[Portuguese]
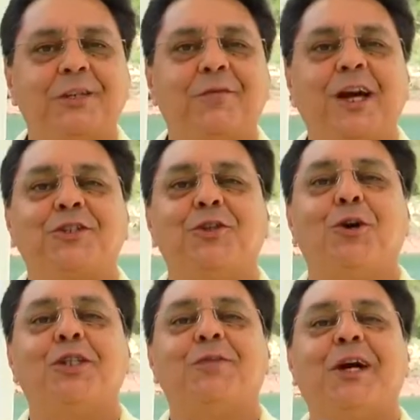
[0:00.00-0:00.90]
de viagem
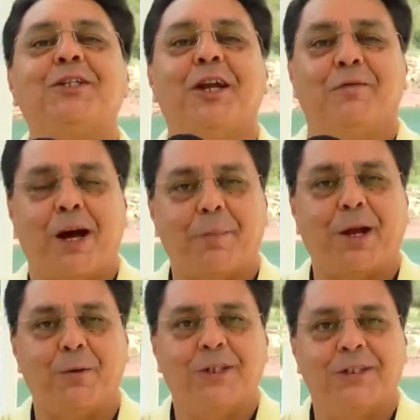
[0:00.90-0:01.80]
de hoje vai te levar
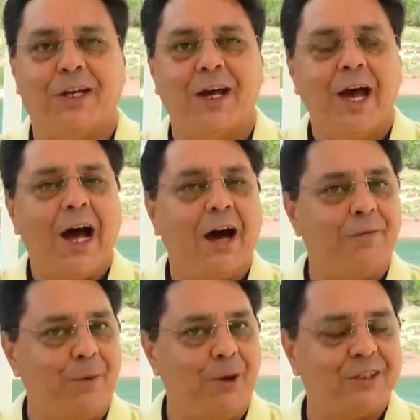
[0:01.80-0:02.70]
para conhecer
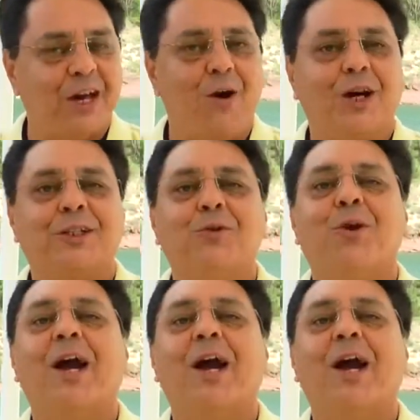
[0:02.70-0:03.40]
a famosa Rota do